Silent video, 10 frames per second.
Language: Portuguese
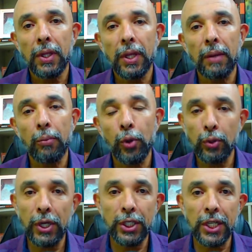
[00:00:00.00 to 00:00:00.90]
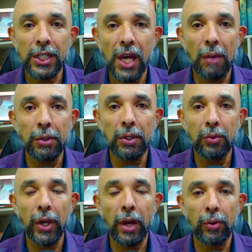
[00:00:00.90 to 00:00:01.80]
né? Muito a gente já sabe
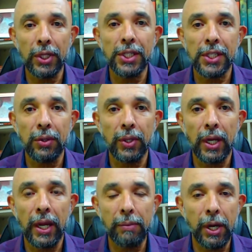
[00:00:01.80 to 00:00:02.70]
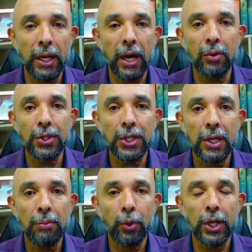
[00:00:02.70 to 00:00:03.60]
o que aconteceu. Né? Lá em Manaus,
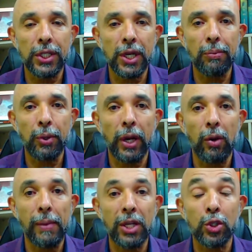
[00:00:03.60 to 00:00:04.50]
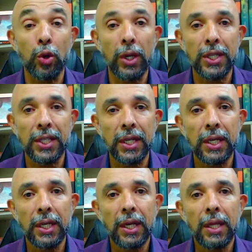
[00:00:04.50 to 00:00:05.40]
por exemplo, lá no Amazonas,
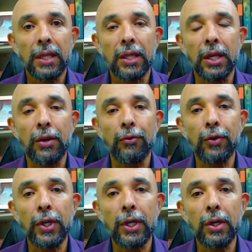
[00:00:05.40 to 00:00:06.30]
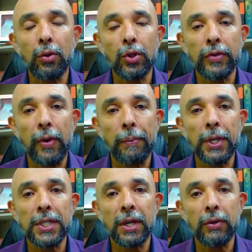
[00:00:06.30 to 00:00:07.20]
né? teve inclusive a
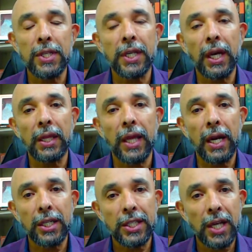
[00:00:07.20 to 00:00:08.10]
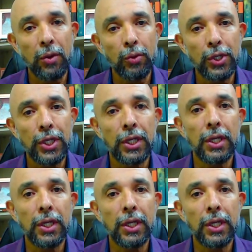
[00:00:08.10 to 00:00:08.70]
prisão da secretária de saúde